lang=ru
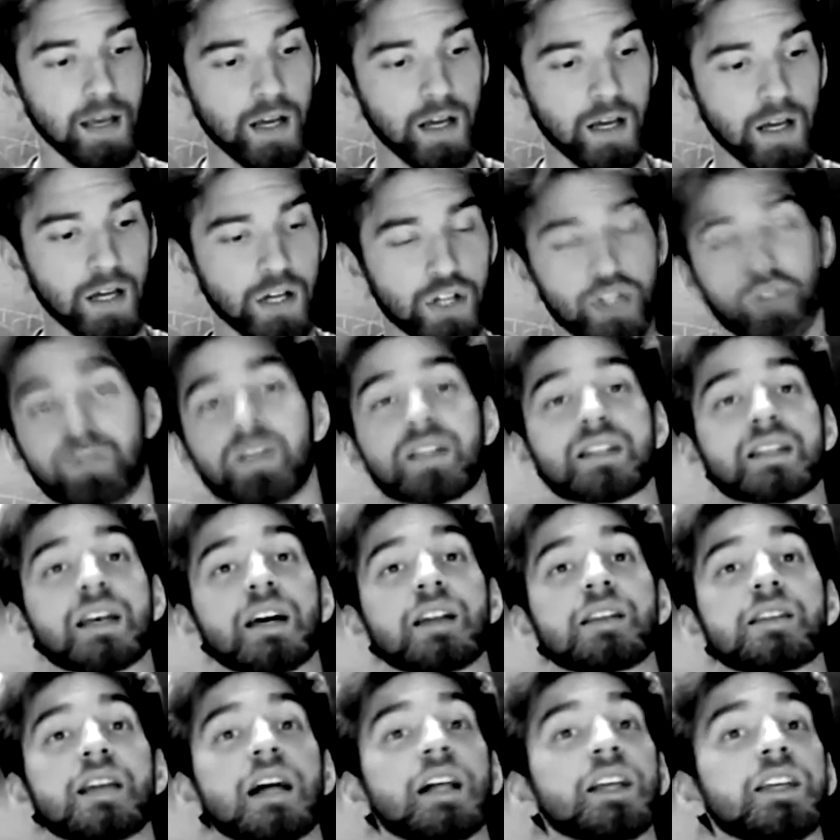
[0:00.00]

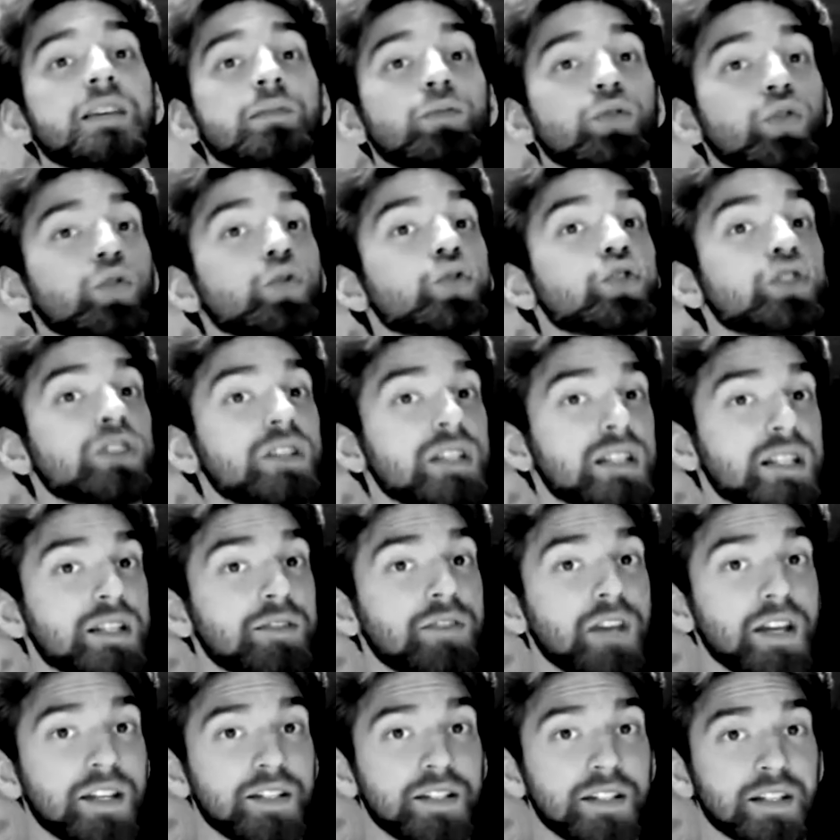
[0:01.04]
Швейцар дал ему нужные
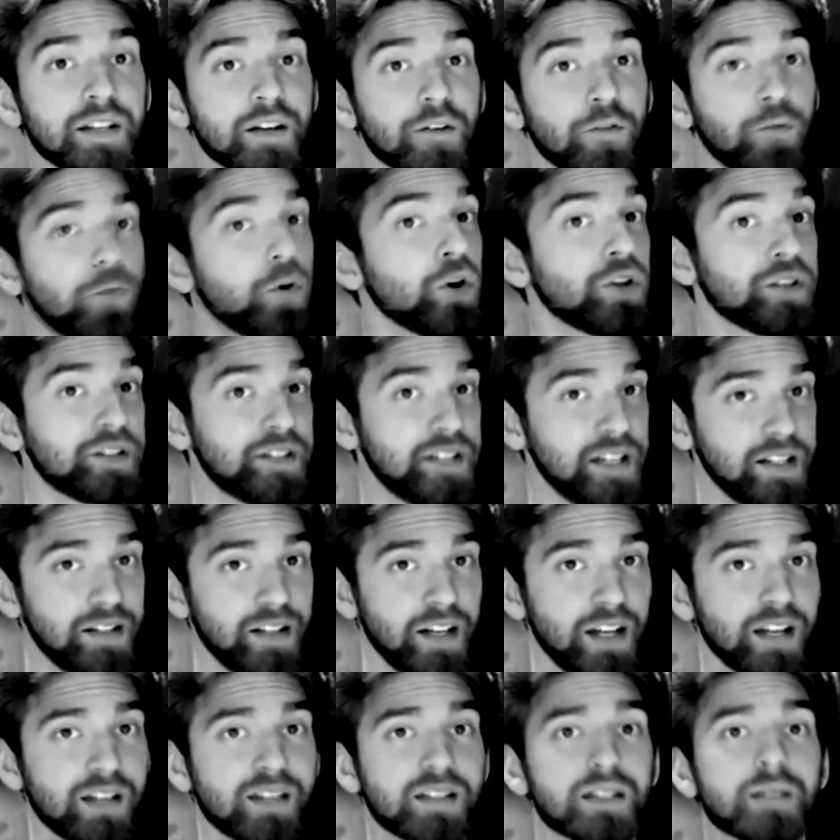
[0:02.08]
сведения. Фон
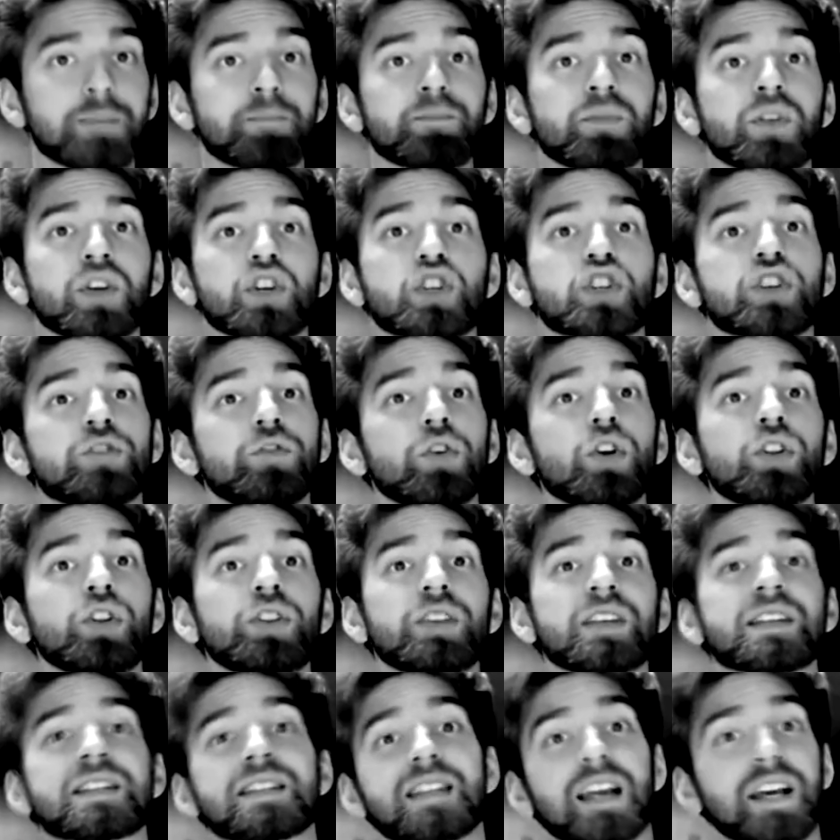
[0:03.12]
Дидриц живет
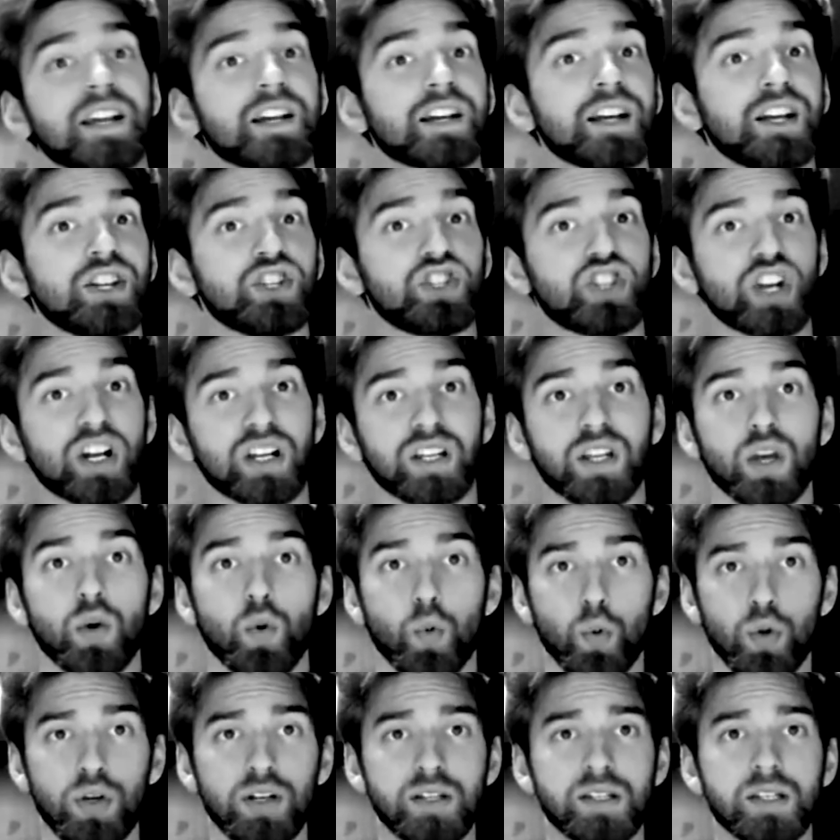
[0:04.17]
на старой гончарной
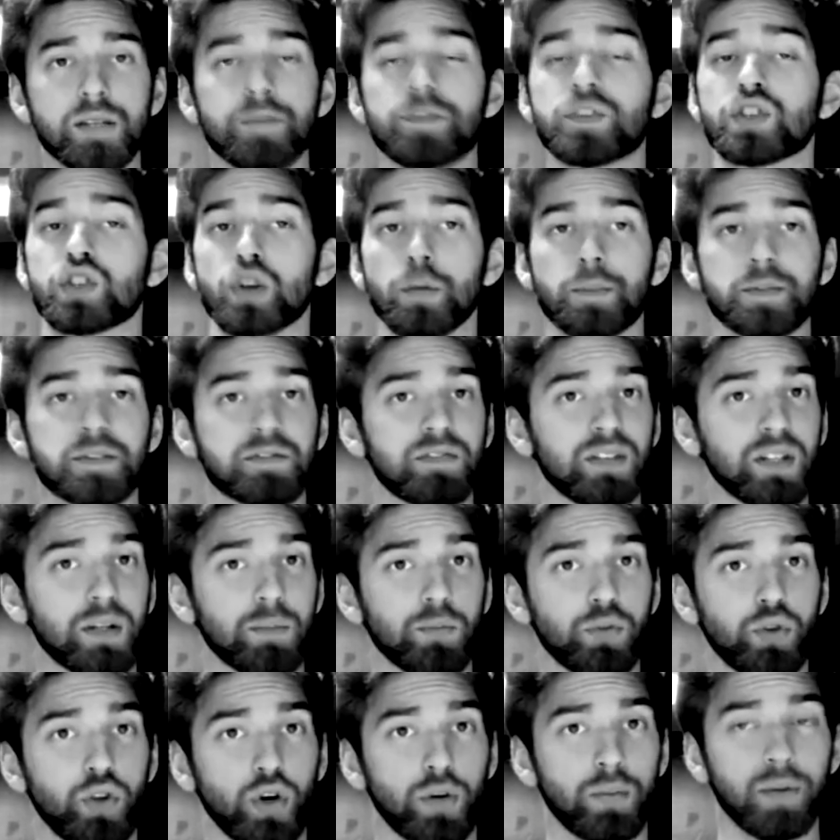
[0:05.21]
улице в
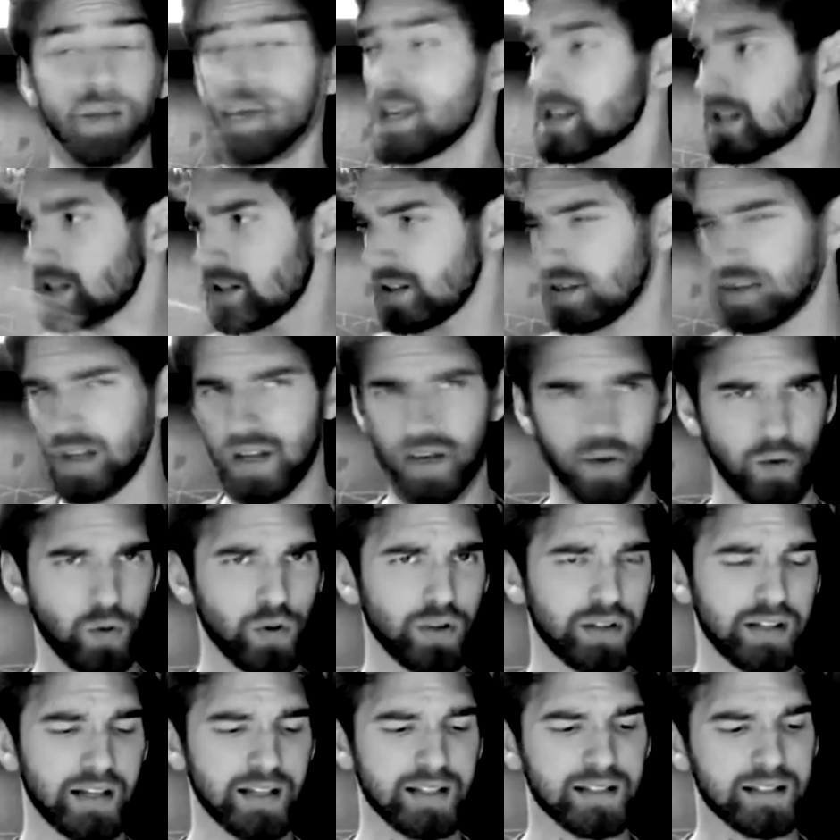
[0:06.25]
собственном доме. Это недалеко
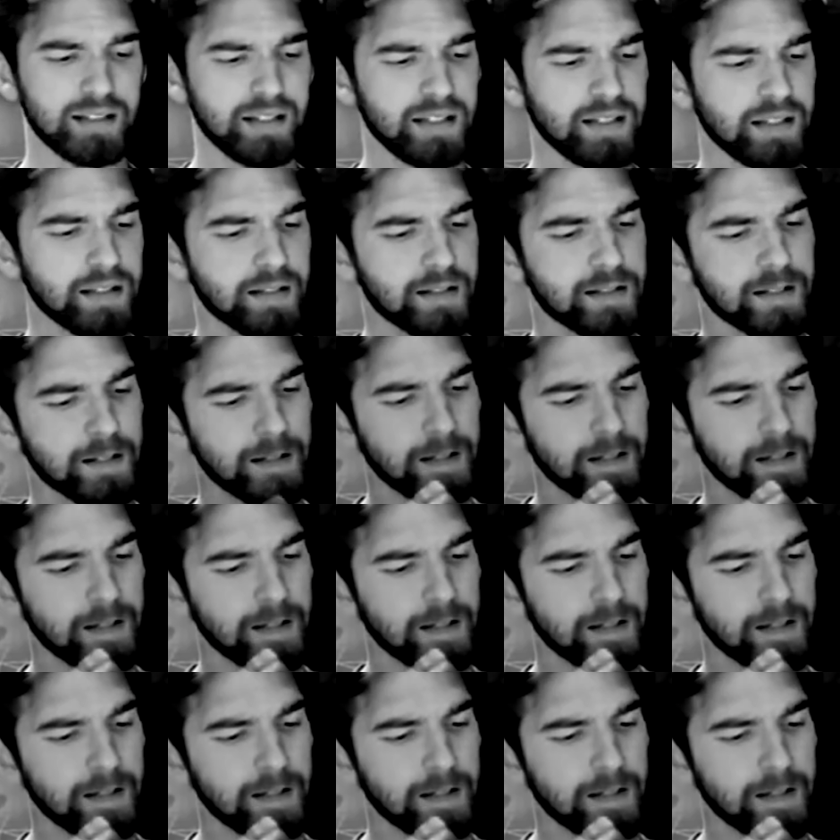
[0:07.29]
от гостиницы.